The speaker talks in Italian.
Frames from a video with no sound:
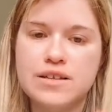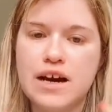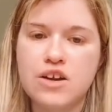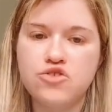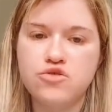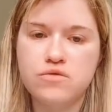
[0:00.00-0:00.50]

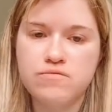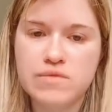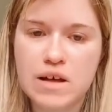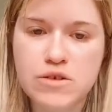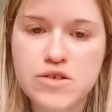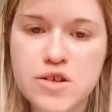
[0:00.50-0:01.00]
darci
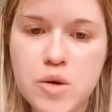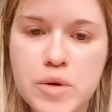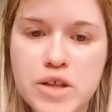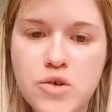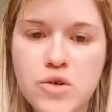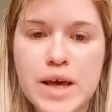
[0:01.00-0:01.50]
una vostra
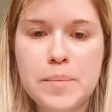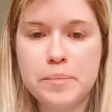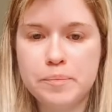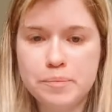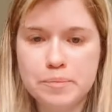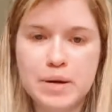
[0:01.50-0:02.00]
opinione
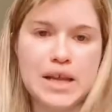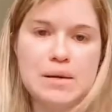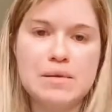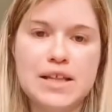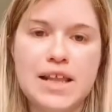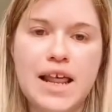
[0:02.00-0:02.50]

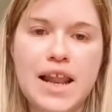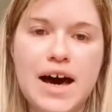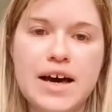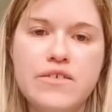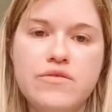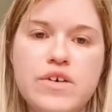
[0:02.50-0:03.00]
prima
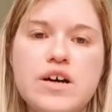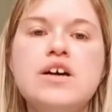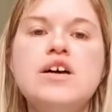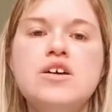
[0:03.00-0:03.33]
della live,